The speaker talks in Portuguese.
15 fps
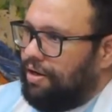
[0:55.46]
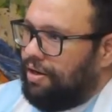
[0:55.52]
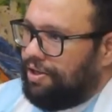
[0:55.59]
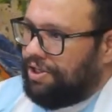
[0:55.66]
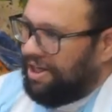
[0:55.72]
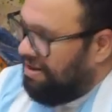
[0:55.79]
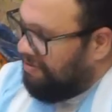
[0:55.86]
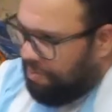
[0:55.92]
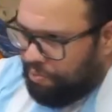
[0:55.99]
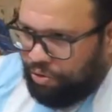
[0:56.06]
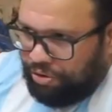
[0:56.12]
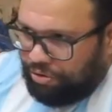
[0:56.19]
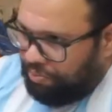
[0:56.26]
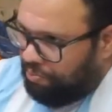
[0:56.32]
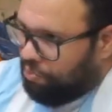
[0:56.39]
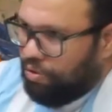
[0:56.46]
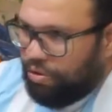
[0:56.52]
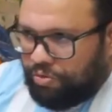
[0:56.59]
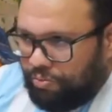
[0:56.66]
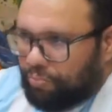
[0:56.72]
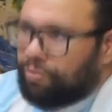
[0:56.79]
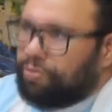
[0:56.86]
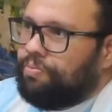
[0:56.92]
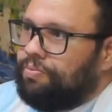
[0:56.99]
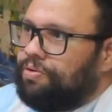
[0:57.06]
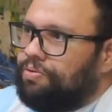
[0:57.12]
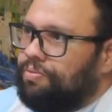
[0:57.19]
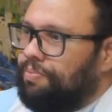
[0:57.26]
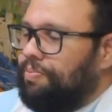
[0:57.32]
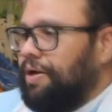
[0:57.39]
Girava muito, muito, muito,
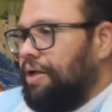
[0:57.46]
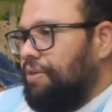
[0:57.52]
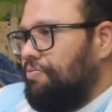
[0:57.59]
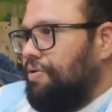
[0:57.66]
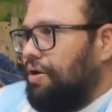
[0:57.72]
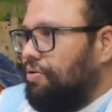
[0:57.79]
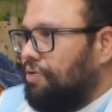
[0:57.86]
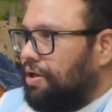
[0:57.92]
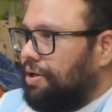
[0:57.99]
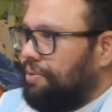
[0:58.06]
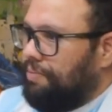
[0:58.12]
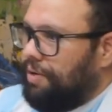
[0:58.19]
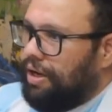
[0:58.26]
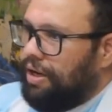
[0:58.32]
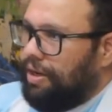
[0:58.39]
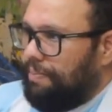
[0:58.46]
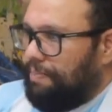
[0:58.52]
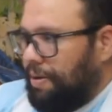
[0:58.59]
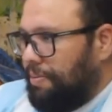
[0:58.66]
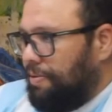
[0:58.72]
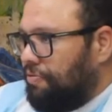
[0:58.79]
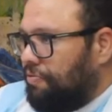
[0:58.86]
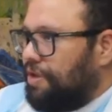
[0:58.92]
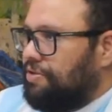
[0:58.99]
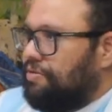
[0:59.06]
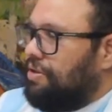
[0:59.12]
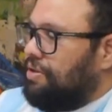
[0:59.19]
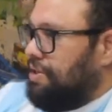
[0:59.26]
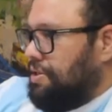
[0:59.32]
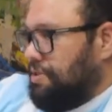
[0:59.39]
muito. Porque era um valor que, para mim, não faz
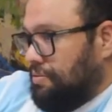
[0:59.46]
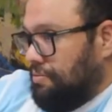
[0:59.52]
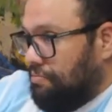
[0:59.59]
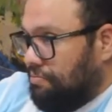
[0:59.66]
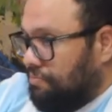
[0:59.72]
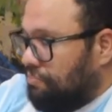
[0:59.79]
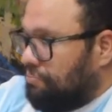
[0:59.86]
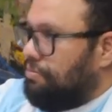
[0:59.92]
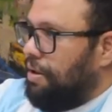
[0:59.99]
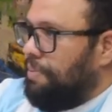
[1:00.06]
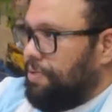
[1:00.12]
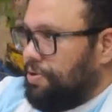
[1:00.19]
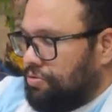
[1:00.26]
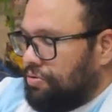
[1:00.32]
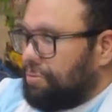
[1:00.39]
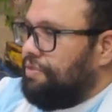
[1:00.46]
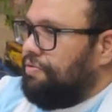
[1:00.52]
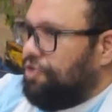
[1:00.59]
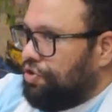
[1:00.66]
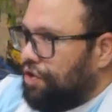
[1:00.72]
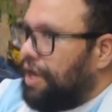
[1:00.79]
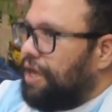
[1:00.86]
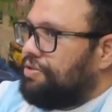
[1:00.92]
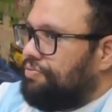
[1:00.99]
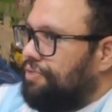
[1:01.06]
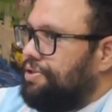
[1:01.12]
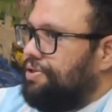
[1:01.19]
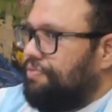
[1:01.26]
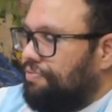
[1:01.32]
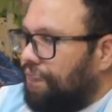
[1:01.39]
falta. Às vezes, tem pessoas que 20 reais
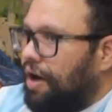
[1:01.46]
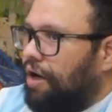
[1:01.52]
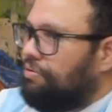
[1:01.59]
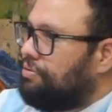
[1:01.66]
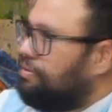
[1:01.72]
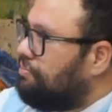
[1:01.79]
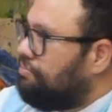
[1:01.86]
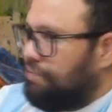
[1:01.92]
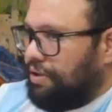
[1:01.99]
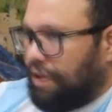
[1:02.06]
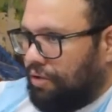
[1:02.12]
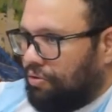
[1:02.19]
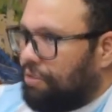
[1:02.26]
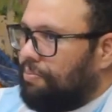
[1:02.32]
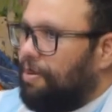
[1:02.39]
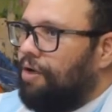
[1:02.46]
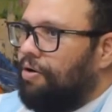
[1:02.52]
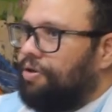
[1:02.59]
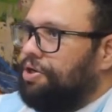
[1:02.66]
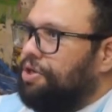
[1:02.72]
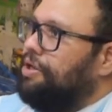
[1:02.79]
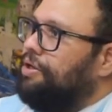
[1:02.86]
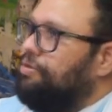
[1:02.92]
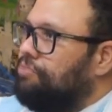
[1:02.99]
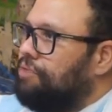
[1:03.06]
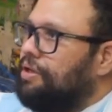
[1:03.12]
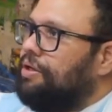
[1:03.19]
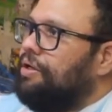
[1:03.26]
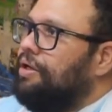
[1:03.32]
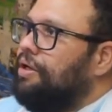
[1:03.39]
fazem falta, que é normal, cada um
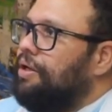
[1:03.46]
tem.